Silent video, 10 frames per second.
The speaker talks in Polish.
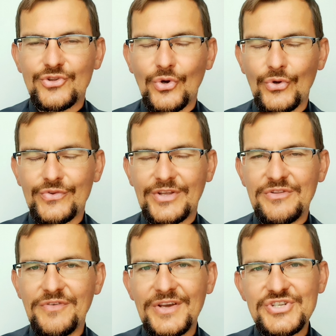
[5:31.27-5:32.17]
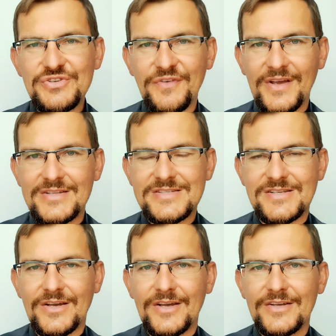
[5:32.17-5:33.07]
to te dwie
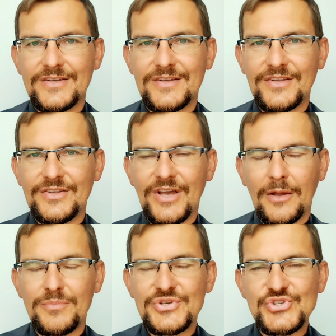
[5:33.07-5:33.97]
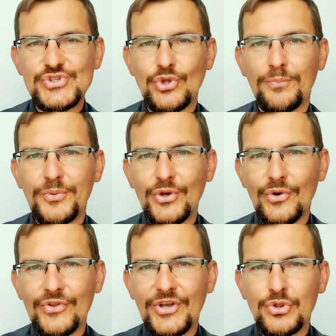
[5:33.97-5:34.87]
świece, jakby
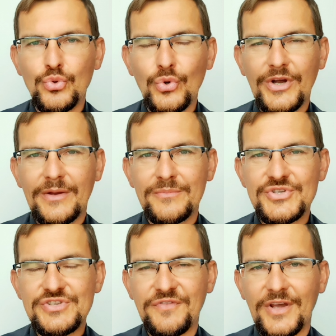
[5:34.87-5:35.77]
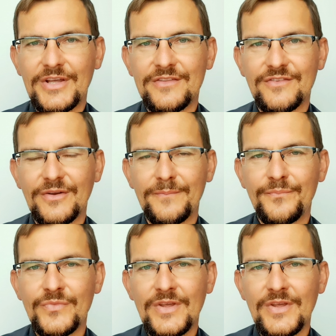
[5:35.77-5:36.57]
stopione Duchem Świętym.